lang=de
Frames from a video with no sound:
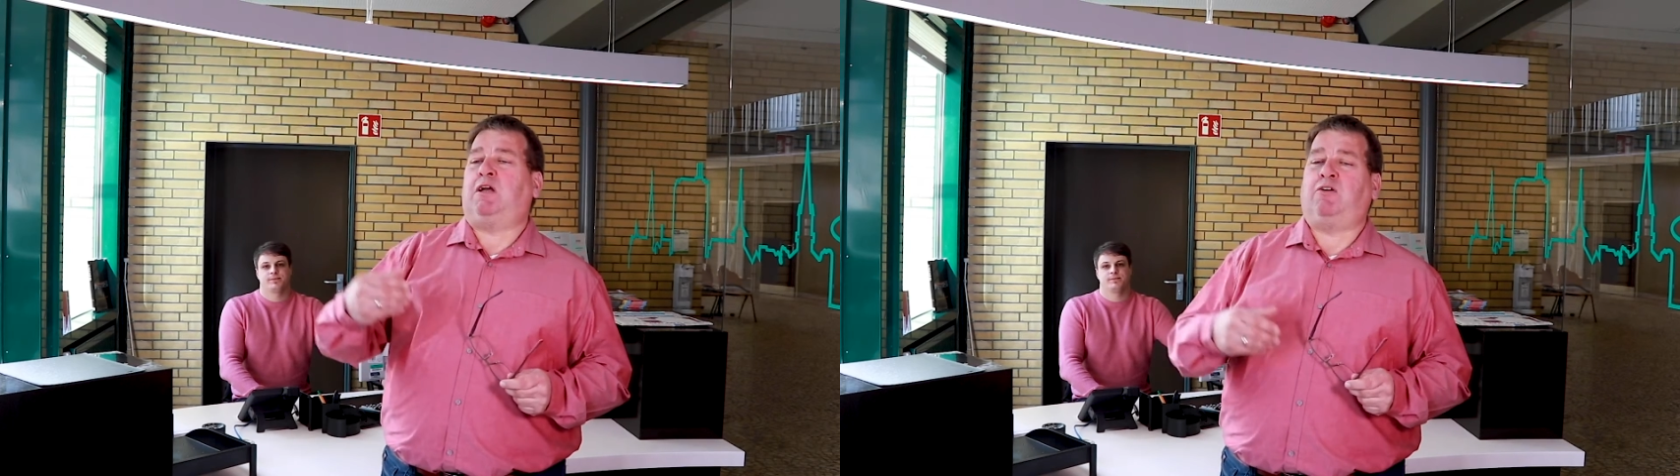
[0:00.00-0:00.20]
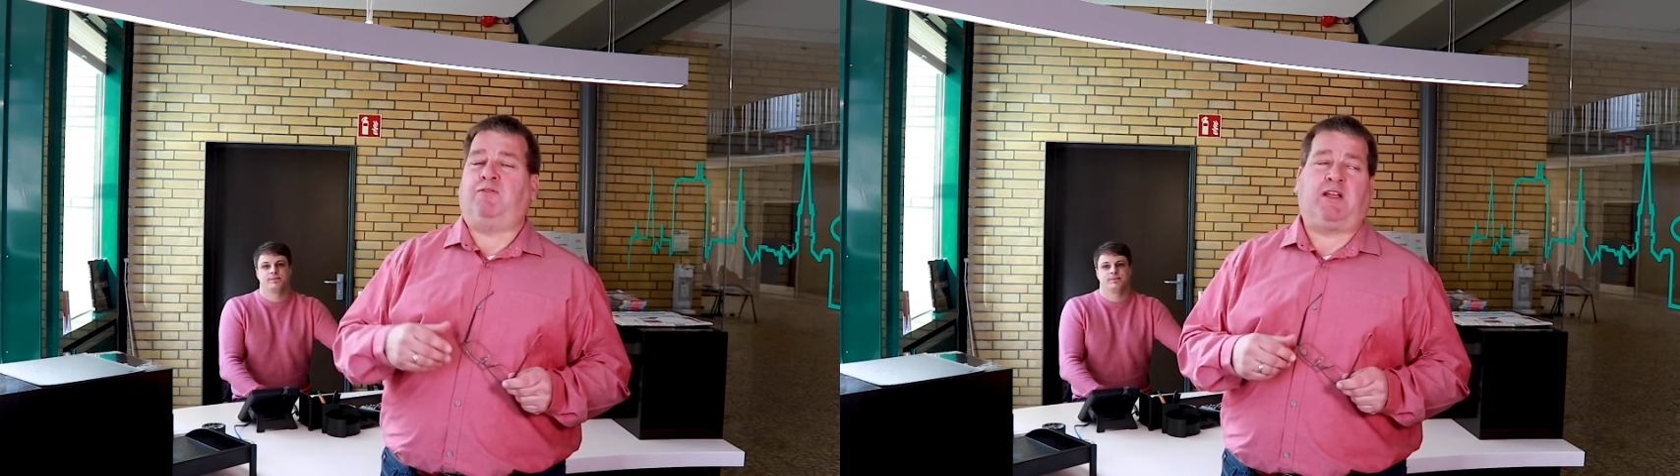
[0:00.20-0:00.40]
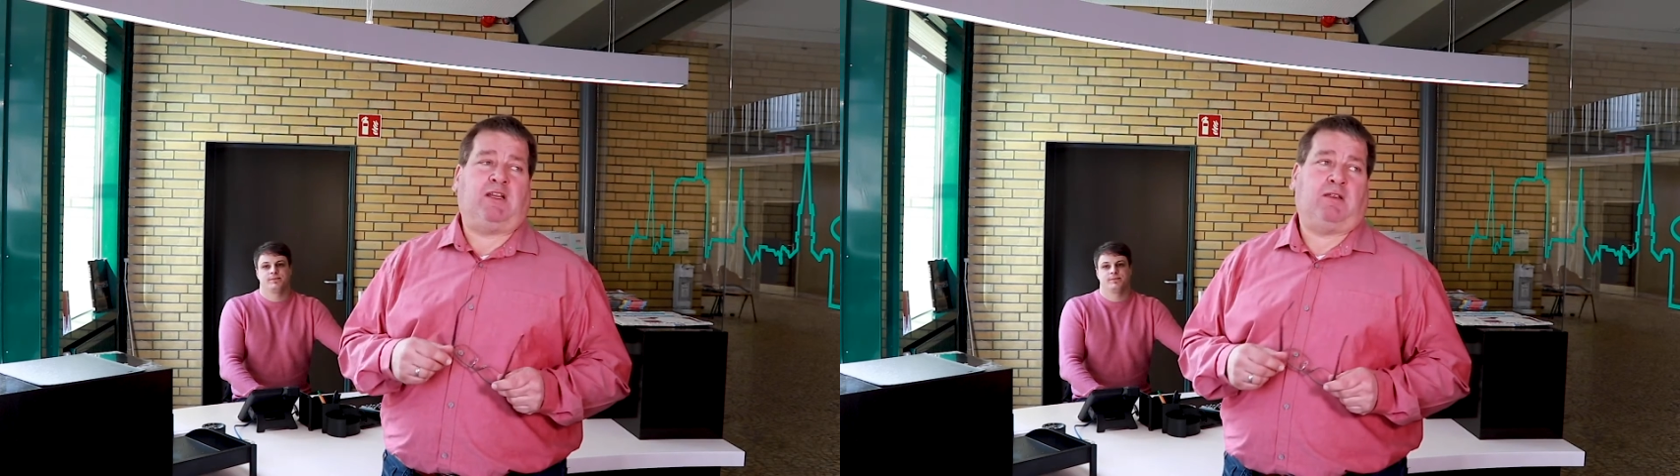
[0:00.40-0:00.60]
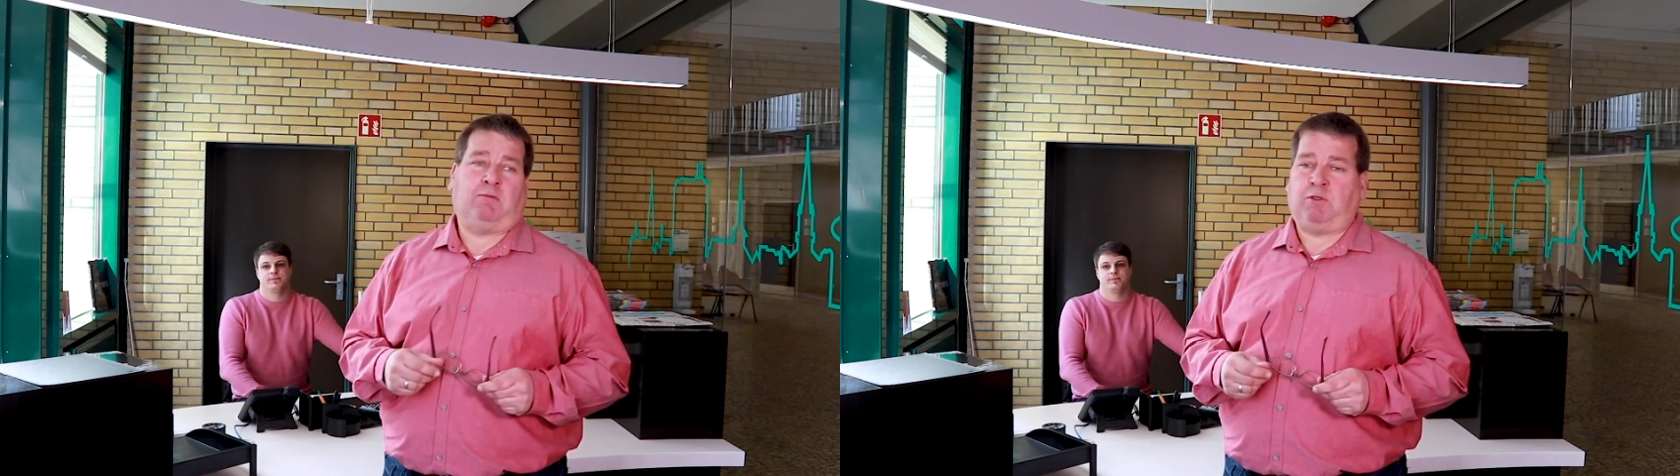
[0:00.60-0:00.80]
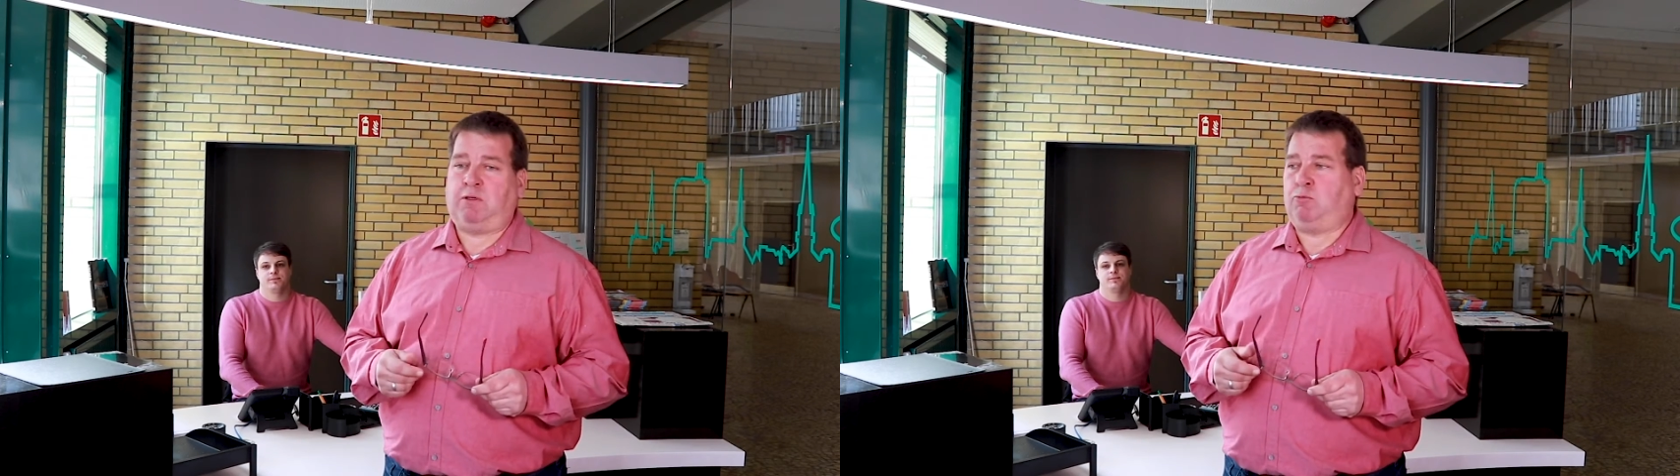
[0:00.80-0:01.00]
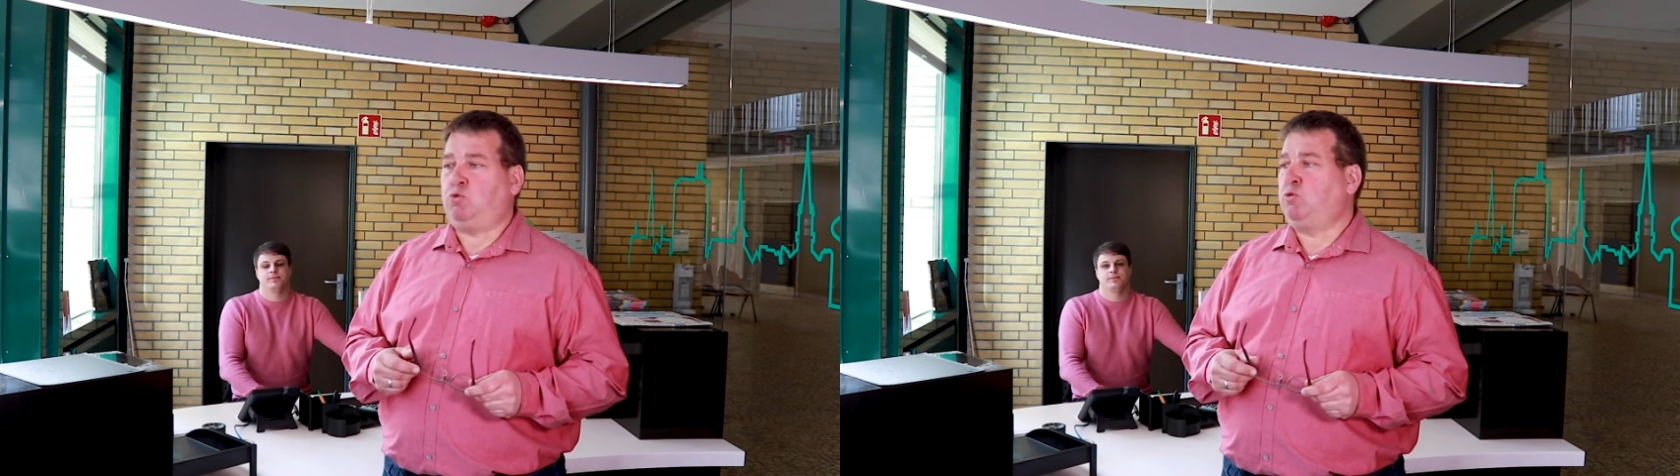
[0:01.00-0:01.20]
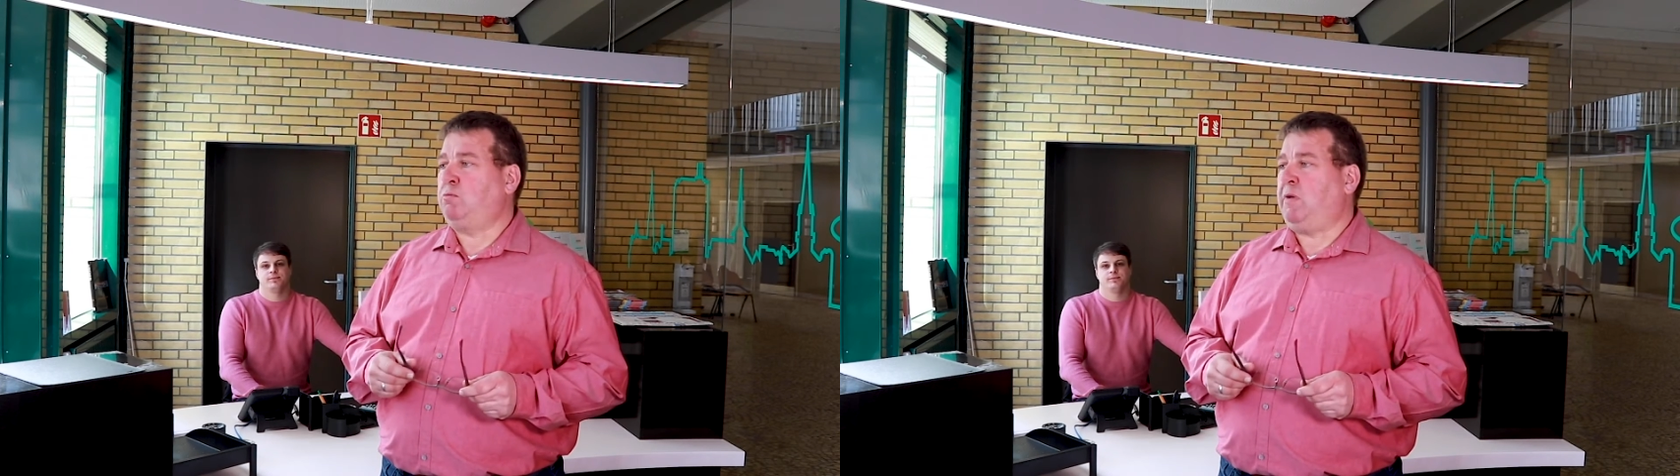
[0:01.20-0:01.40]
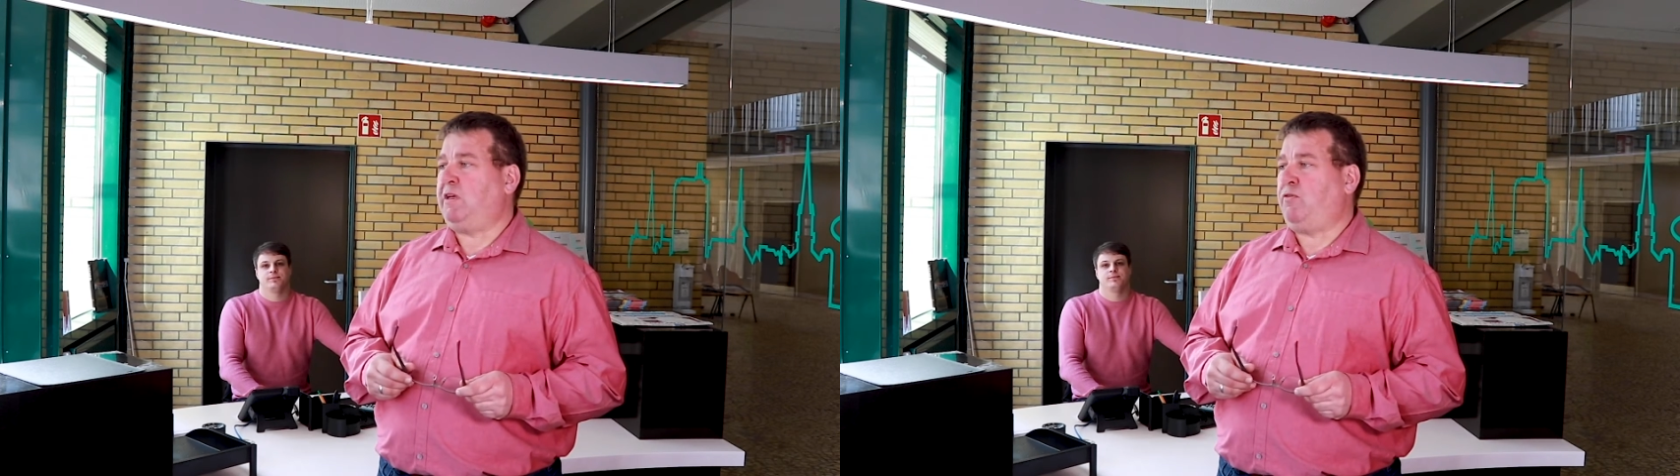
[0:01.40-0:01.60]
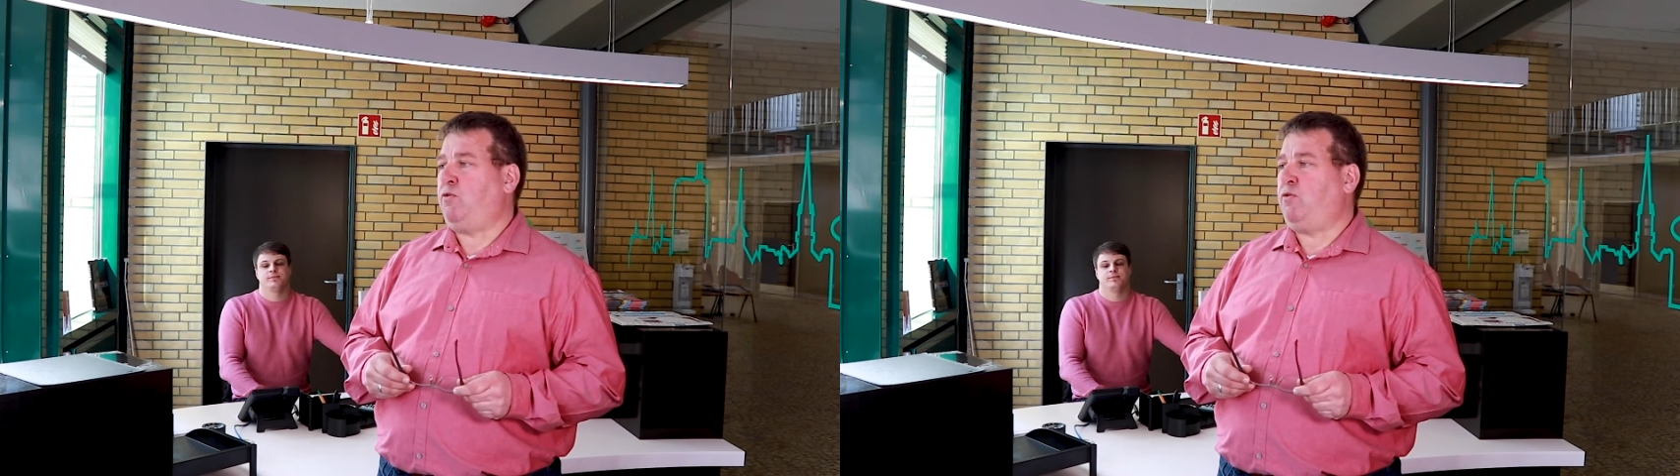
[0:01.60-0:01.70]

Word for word: auch wirklich mit einem guten Meter